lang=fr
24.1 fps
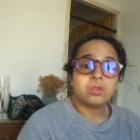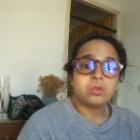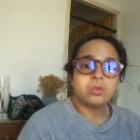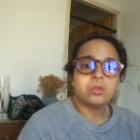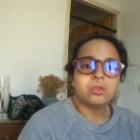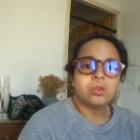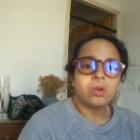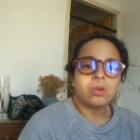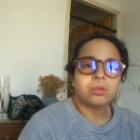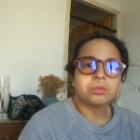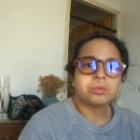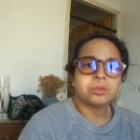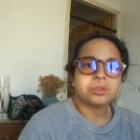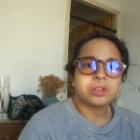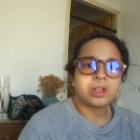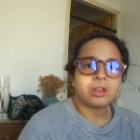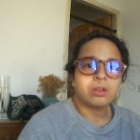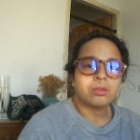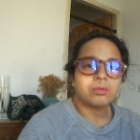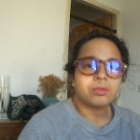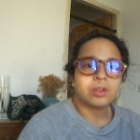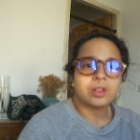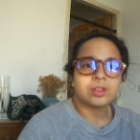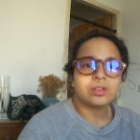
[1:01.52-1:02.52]
juste de
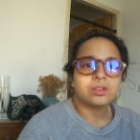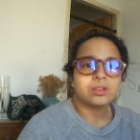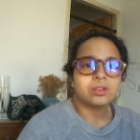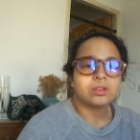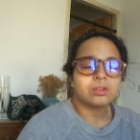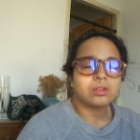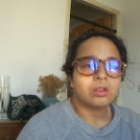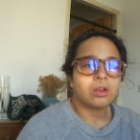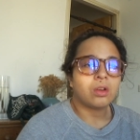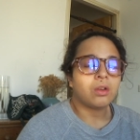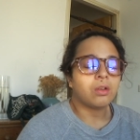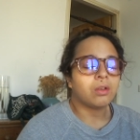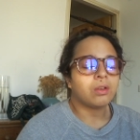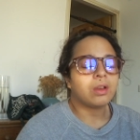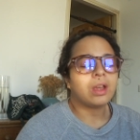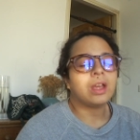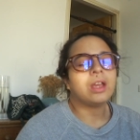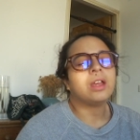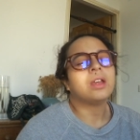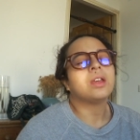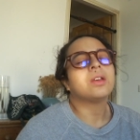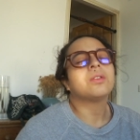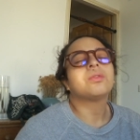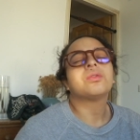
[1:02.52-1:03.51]
rencontrer en fait. Euh,
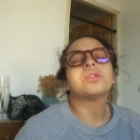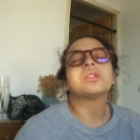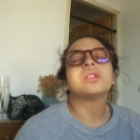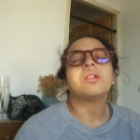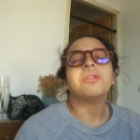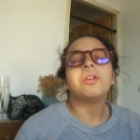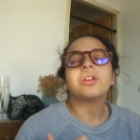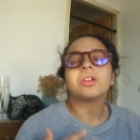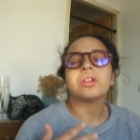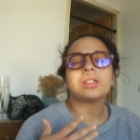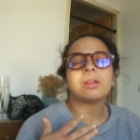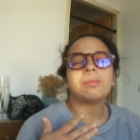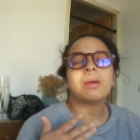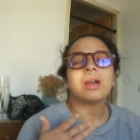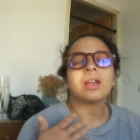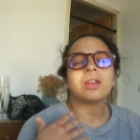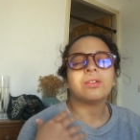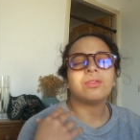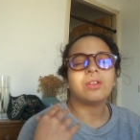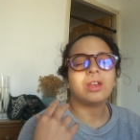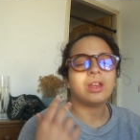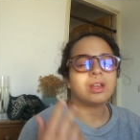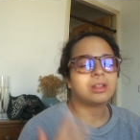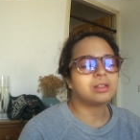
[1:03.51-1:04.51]
et il faut savoir que ça
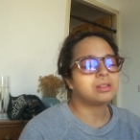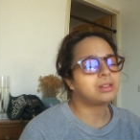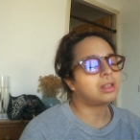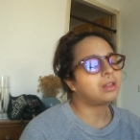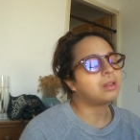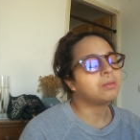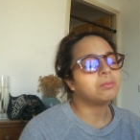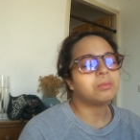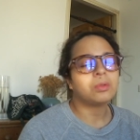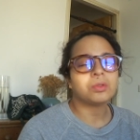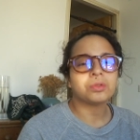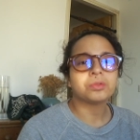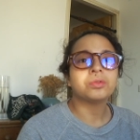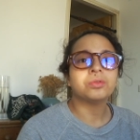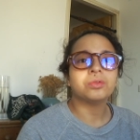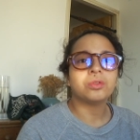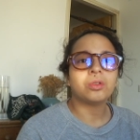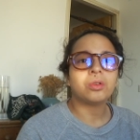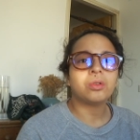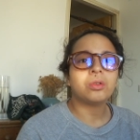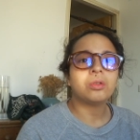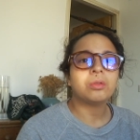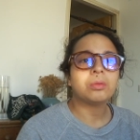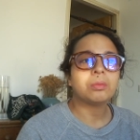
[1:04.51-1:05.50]
m'arrive extrêmement
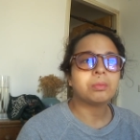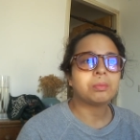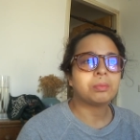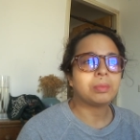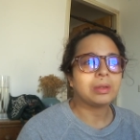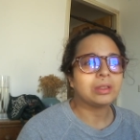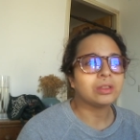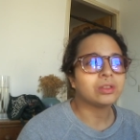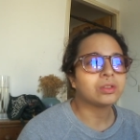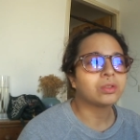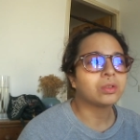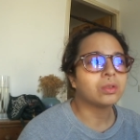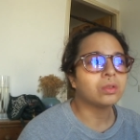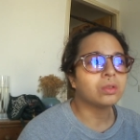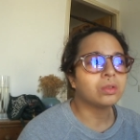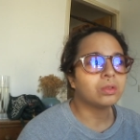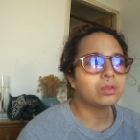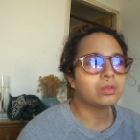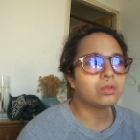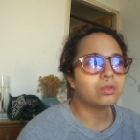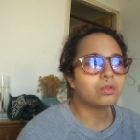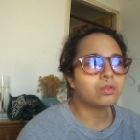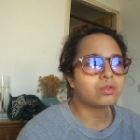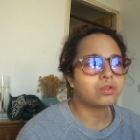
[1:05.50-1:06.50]
souvent parce
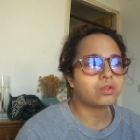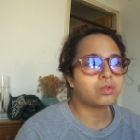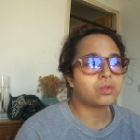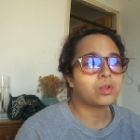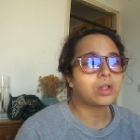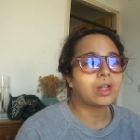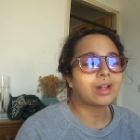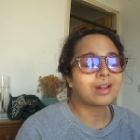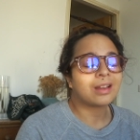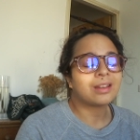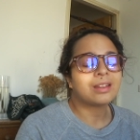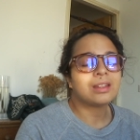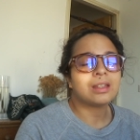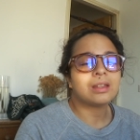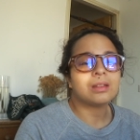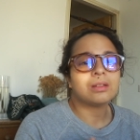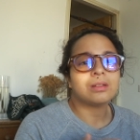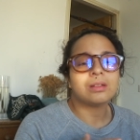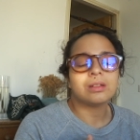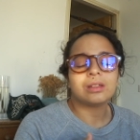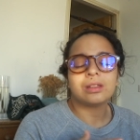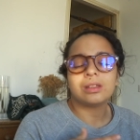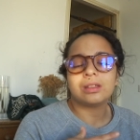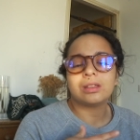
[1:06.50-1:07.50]
que je suis quelqu'un
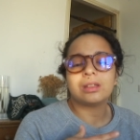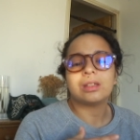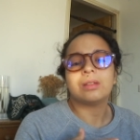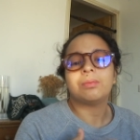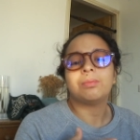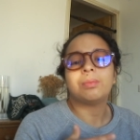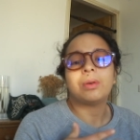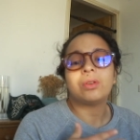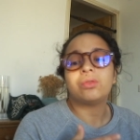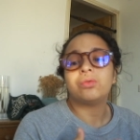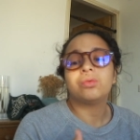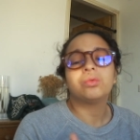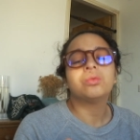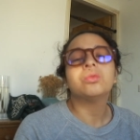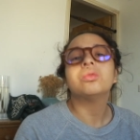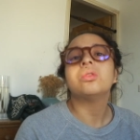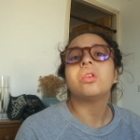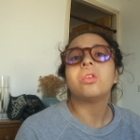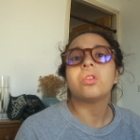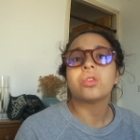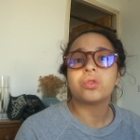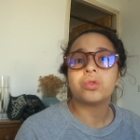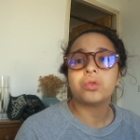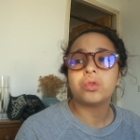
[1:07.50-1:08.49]
qui n'est pas du tout
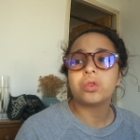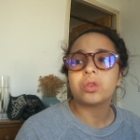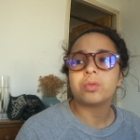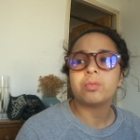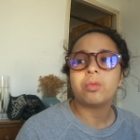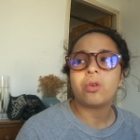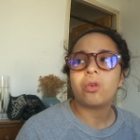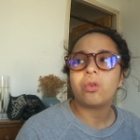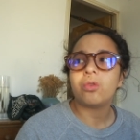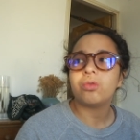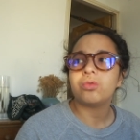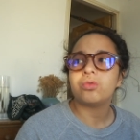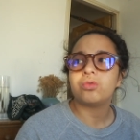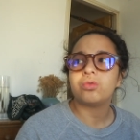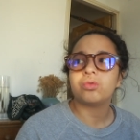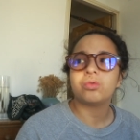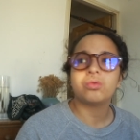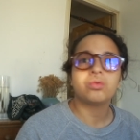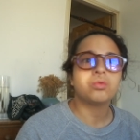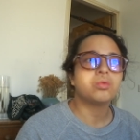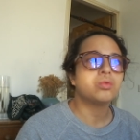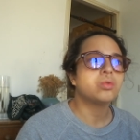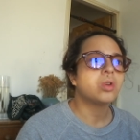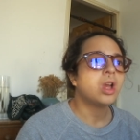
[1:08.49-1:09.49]
dans le jugement. Du
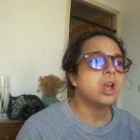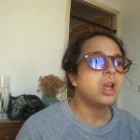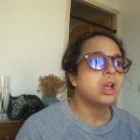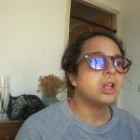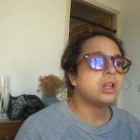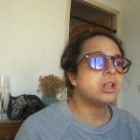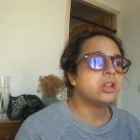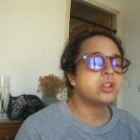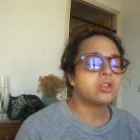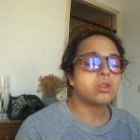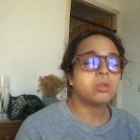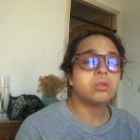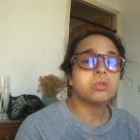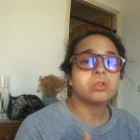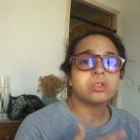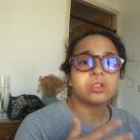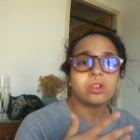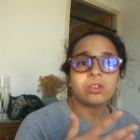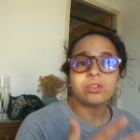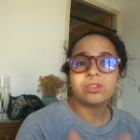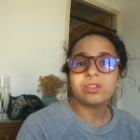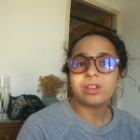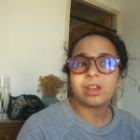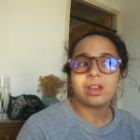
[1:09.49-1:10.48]
coup, les gens le
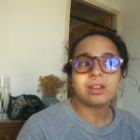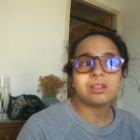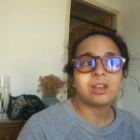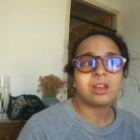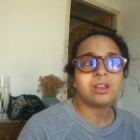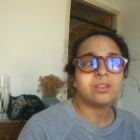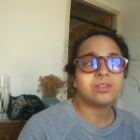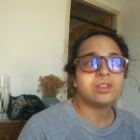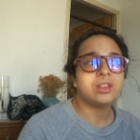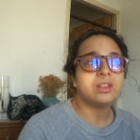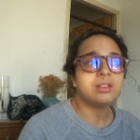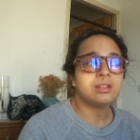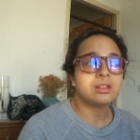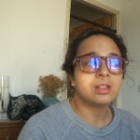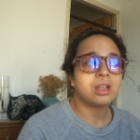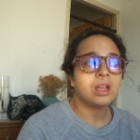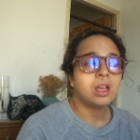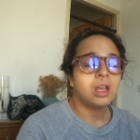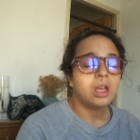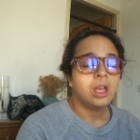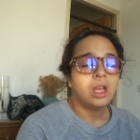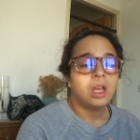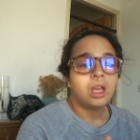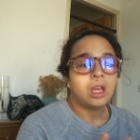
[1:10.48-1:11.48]
sentent très très vite.
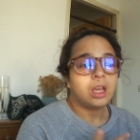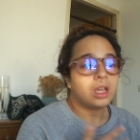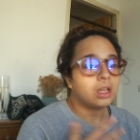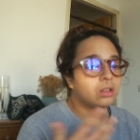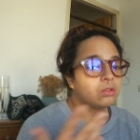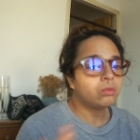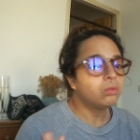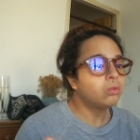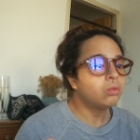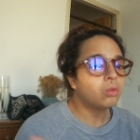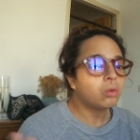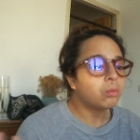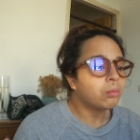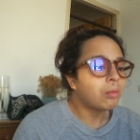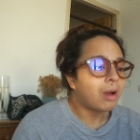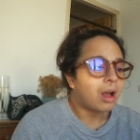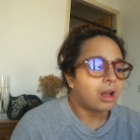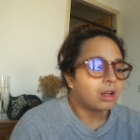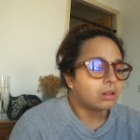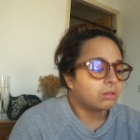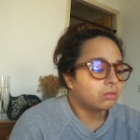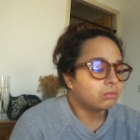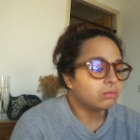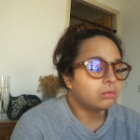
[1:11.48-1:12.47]
Et donc, on me
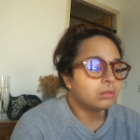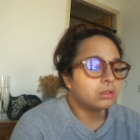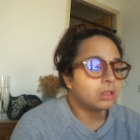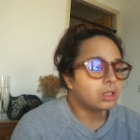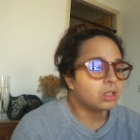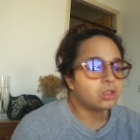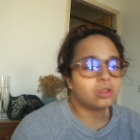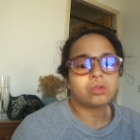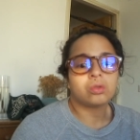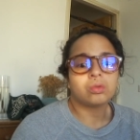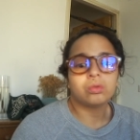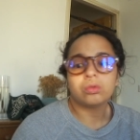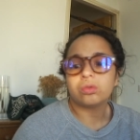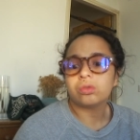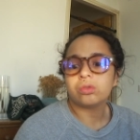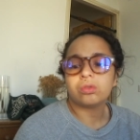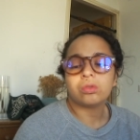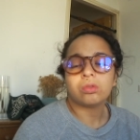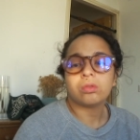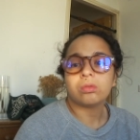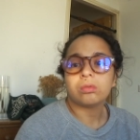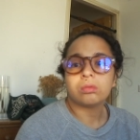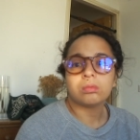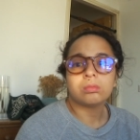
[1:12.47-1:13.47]
raconte des
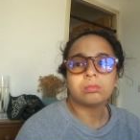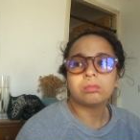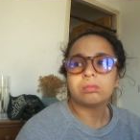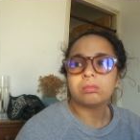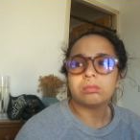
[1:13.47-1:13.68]
choses euh,